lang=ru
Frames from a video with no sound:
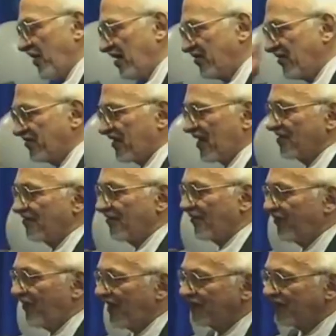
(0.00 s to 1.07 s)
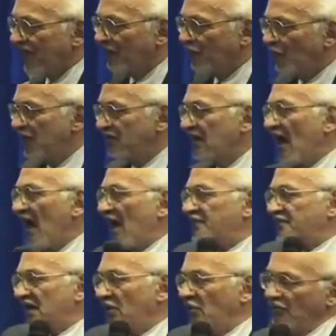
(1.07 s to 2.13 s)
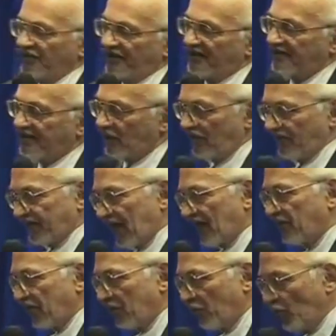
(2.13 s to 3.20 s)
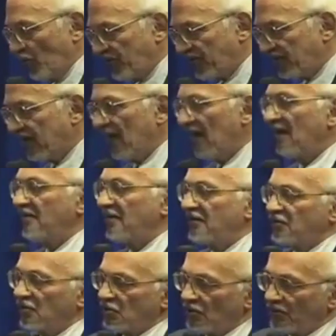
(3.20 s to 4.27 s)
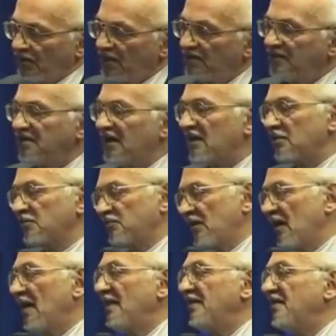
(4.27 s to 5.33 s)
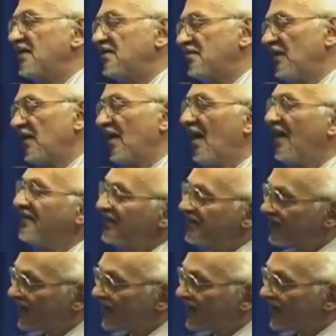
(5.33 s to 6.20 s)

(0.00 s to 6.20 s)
пейте трансфер факторы будет абсолютное здоровье. Так не будет. Есть и другие. Недаром же есть варианты